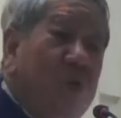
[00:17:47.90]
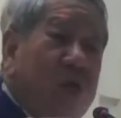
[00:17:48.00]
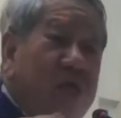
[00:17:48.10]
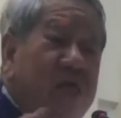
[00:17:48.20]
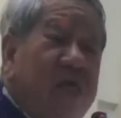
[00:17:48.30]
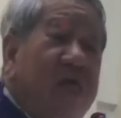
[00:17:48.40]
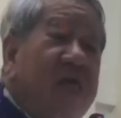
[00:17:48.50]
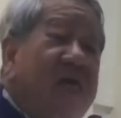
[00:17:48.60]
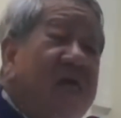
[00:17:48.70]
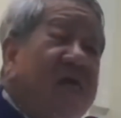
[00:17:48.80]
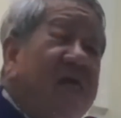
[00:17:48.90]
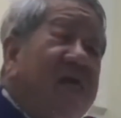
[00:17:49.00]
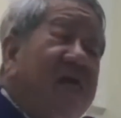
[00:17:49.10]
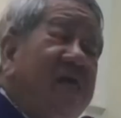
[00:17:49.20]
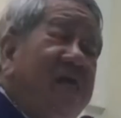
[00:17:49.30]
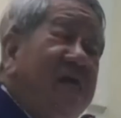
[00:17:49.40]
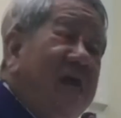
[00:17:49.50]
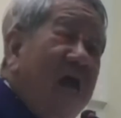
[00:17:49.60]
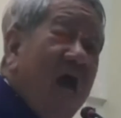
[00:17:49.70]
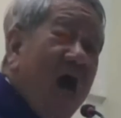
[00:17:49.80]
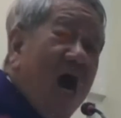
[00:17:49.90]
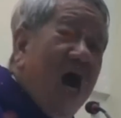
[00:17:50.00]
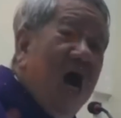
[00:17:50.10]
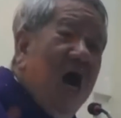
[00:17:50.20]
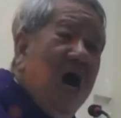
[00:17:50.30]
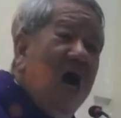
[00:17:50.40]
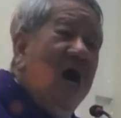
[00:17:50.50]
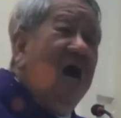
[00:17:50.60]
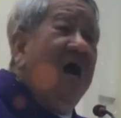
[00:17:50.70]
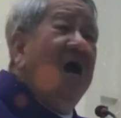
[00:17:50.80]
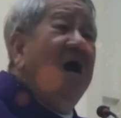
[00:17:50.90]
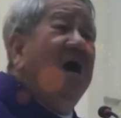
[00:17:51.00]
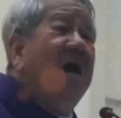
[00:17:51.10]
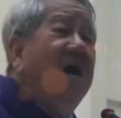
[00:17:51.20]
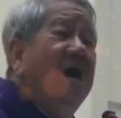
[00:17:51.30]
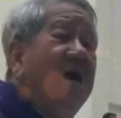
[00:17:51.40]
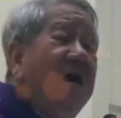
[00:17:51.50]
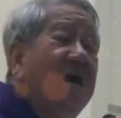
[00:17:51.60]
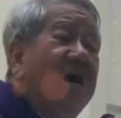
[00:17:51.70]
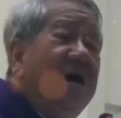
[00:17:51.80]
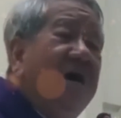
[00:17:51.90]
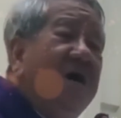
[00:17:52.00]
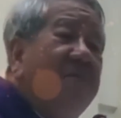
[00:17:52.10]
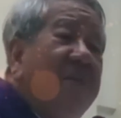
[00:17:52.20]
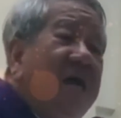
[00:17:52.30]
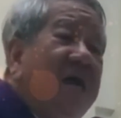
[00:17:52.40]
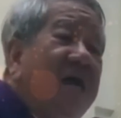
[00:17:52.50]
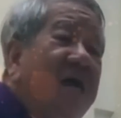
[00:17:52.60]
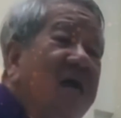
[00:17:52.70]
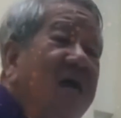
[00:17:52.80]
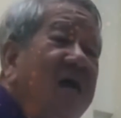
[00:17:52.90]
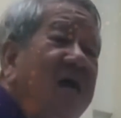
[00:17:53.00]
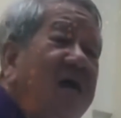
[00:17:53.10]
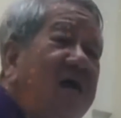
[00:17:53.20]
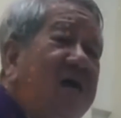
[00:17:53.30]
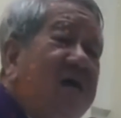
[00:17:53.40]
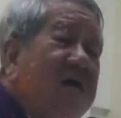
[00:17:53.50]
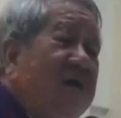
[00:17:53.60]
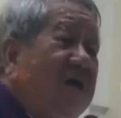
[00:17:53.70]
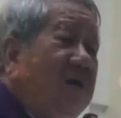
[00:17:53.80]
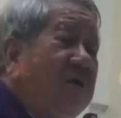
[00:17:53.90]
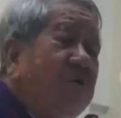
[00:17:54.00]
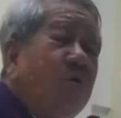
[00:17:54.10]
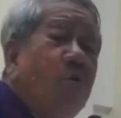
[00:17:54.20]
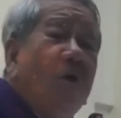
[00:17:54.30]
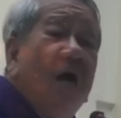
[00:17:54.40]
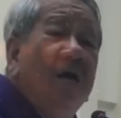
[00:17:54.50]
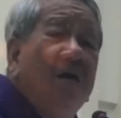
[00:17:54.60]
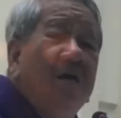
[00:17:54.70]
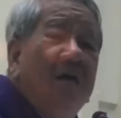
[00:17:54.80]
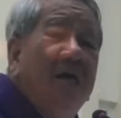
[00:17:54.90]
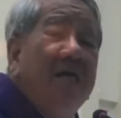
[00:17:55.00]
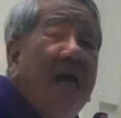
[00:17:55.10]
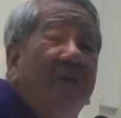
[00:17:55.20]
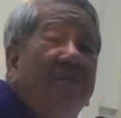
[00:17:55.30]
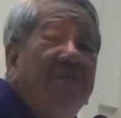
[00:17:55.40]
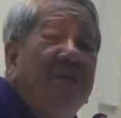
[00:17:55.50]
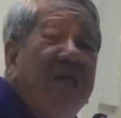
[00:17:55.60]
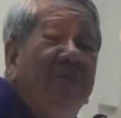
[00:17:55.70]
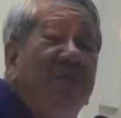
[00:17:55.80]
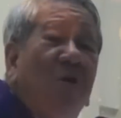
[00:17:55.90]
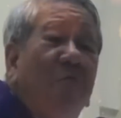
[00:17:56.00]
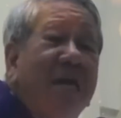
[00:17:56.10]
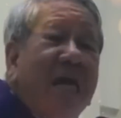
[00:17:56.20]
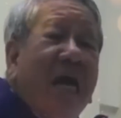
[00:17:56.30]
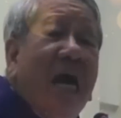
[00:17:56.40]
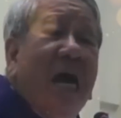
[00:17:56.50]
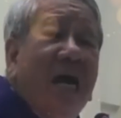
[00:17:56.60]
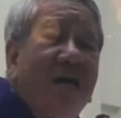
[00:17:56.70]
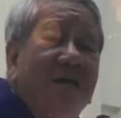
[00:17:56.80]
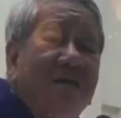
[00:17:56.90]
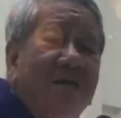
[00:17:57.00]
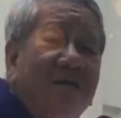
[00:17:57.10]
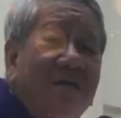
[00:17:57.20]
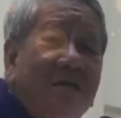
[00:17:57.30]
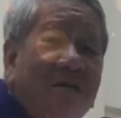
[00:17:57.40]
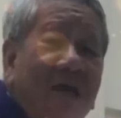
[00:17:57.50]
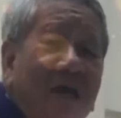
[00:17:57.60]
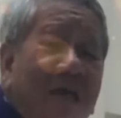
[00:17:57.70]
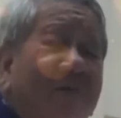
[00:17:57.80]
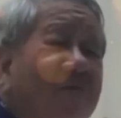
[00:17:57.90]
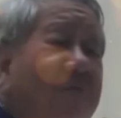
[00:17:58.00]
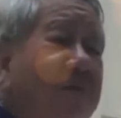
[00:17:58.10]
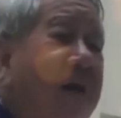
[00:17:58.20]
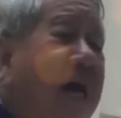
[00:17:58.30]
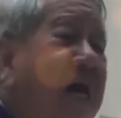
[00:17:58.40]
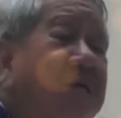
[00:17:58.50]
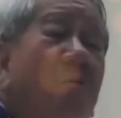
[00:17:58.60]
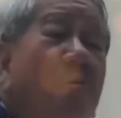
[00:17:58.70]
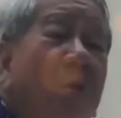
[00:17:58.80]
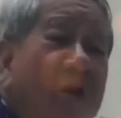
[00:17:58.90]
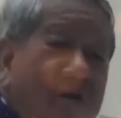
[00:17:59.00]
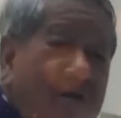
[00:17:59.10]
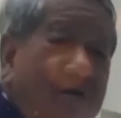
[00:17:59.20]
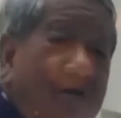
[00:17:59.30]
nguy. Amen. Tôi cố gắng lấy nhạc nhịp điệu bình ca để đặt vào mấy bài hát cầu nguyện,